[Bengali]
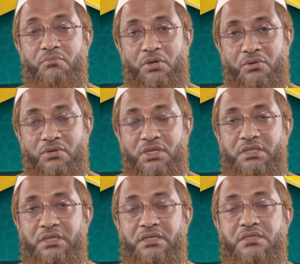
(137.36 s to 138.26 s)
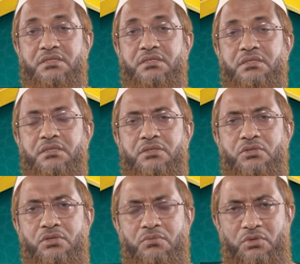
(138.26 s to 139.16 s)
বর্ণনা থেকে এসেছে যেটি
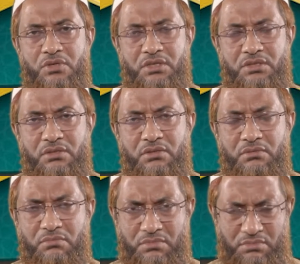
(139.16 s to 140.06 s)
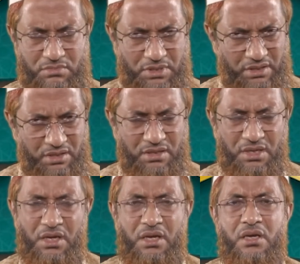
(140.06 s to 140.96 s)
সহি বুখারি থেকে
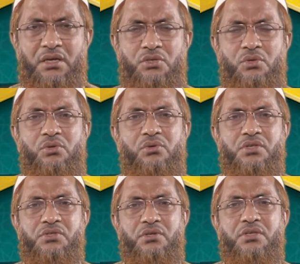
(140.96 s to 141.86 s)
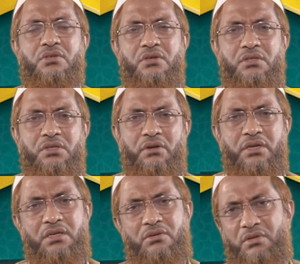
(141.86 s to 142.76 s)
শুরু করে সহি সনদে
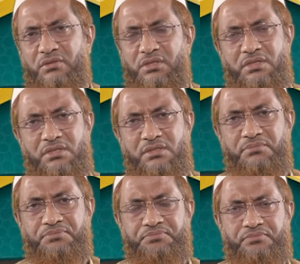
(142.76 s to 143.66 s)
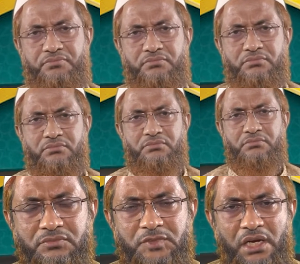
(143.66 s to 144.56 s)
অনেক গ্রন্থে এসেছে
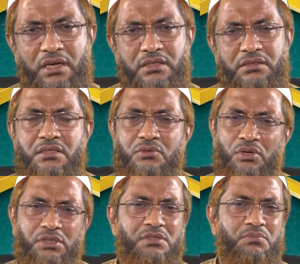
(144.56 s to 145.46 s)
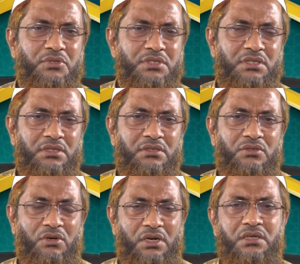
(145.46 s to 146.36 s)
হ্যাঁ তিনি কদিন পড়েছেন
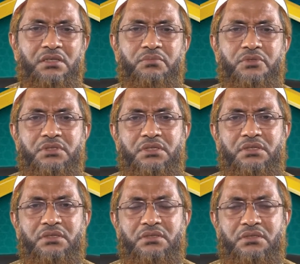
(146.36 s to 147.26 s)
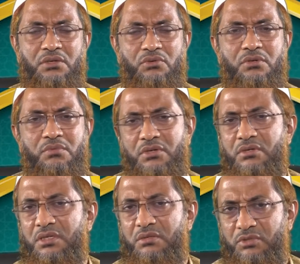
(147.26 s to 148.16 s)
করাকাত পড়েছেন সেগুলো
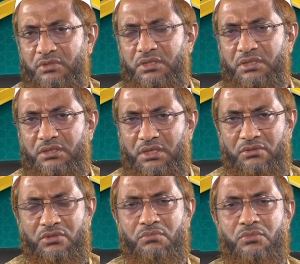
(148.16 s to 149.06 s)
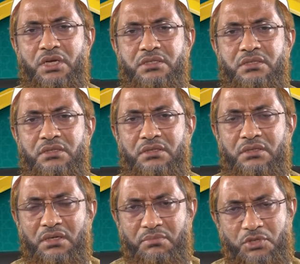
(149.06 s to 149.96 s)
বর্ণনার মধ্যে তারতম্য আছে
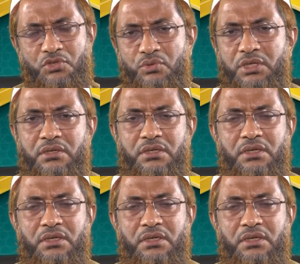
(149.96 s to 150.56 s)
আমরা শুনি